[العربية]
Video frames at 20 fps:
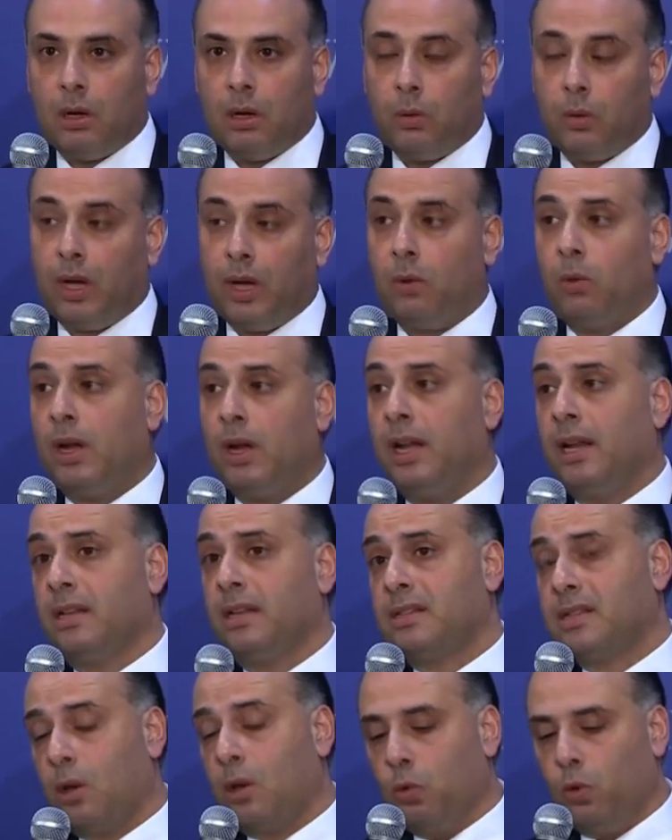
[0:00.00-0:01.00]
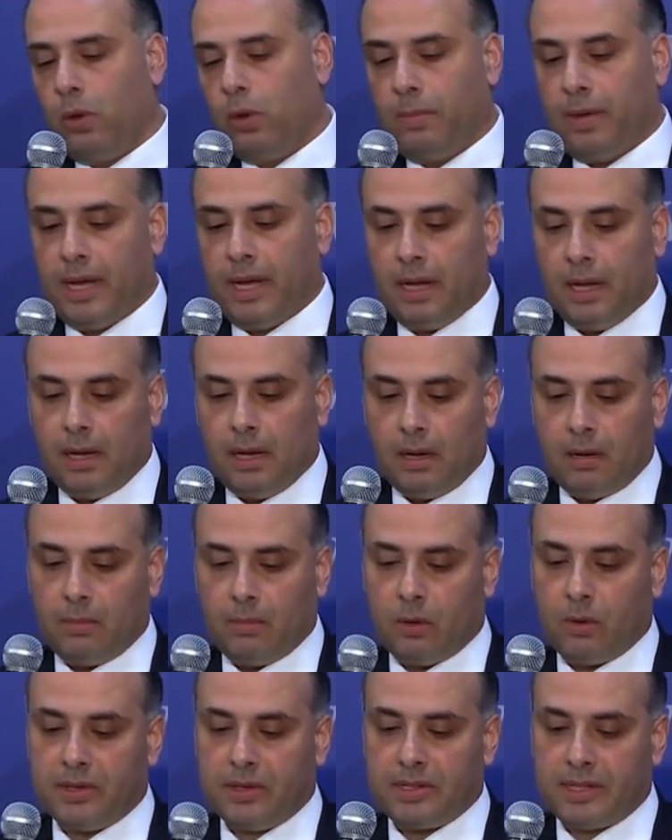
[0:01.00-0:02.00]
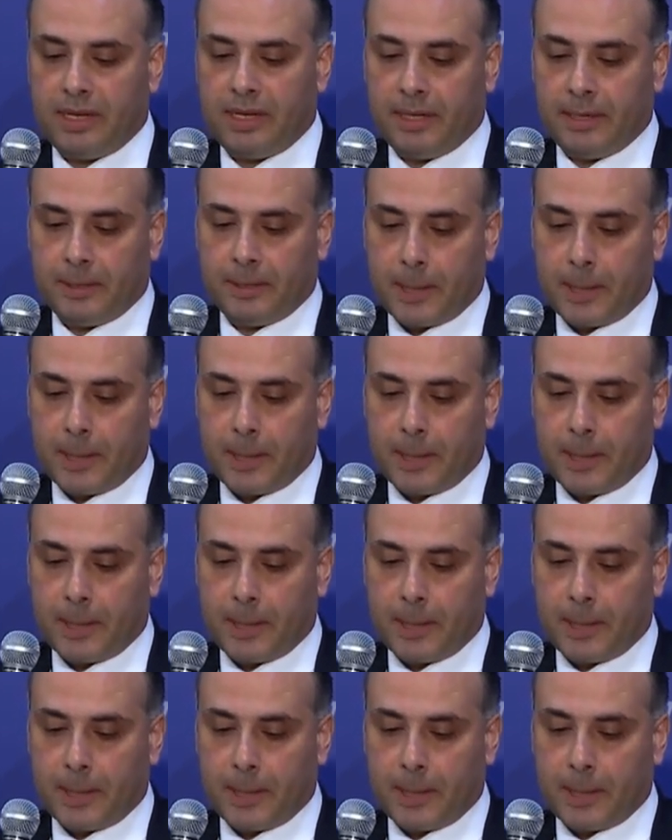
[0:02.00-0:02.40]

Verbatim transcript: وحاولنا نصوب هالموازين